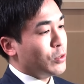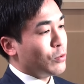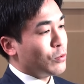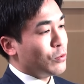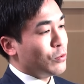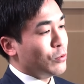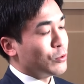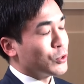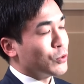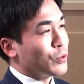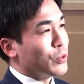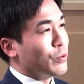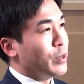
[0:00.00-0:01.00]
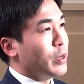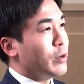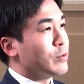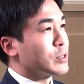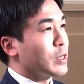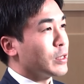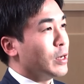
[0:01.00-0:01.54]
局の将棋を AI を
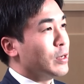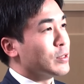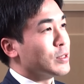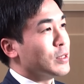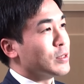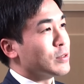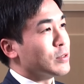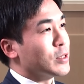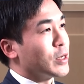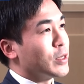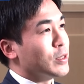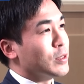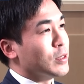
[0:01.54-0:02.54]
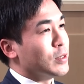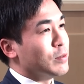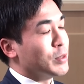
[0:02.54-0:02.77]
使って反省するだけで、